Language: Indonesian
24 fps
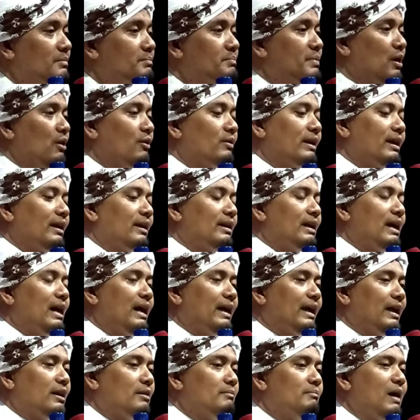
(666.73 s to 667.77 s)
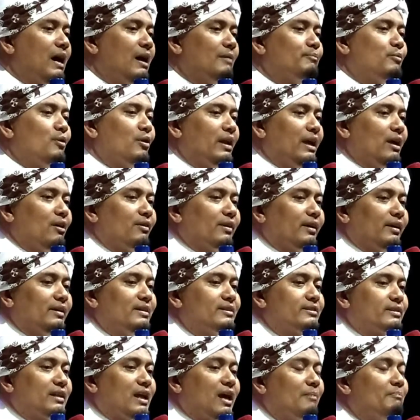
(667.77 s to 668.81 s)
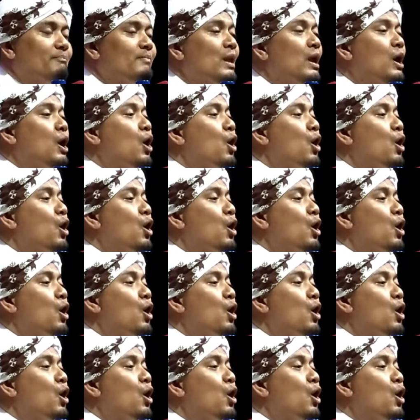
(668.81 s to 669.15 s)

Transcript: di orang lain mak boleh orang Islam